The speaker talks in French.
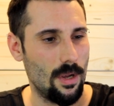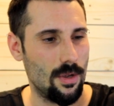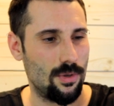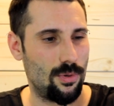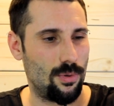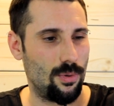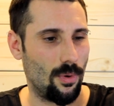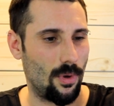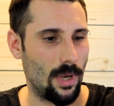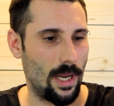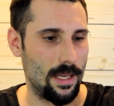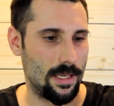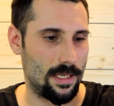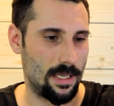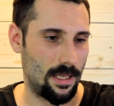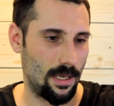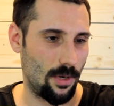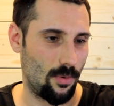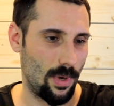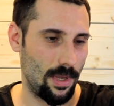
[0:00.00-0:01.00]
sur, allez,
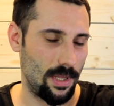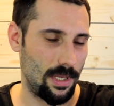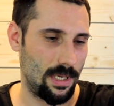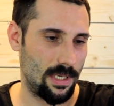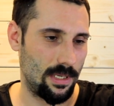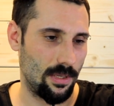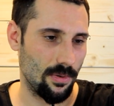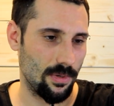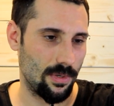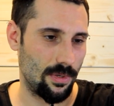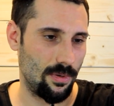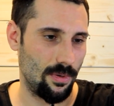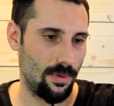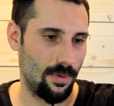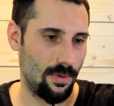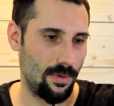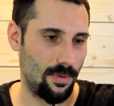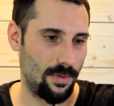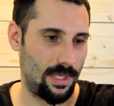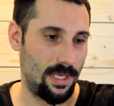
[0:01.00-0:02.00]
c'était quoi, une distance
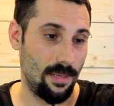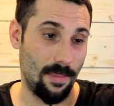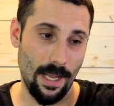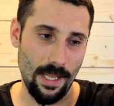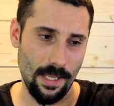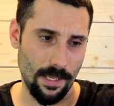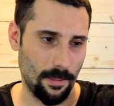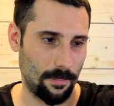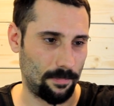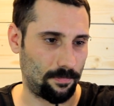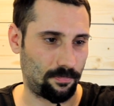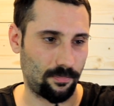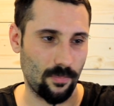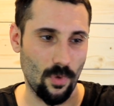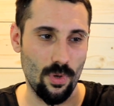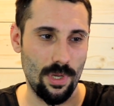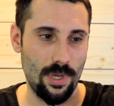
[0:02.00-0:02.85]
de 10 mètres Une